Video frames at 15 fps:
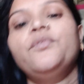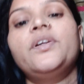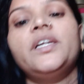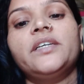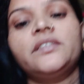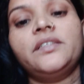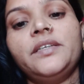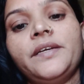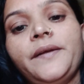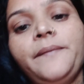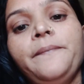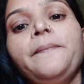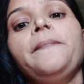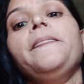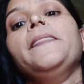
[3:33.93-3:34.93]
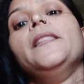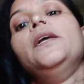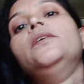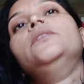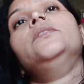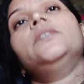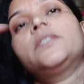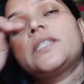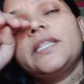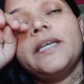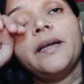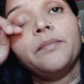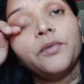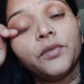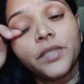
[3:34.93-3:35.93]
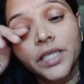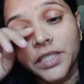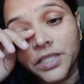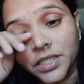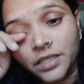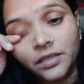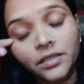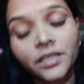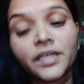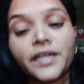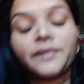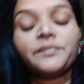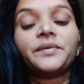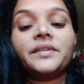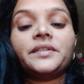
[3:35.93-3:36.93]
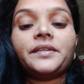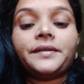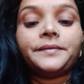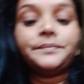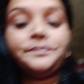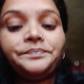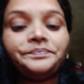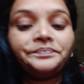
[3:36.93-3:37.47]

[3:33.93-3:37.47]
भूख लगती है इसलिए आपको नाश्ता करना ही पड़ता है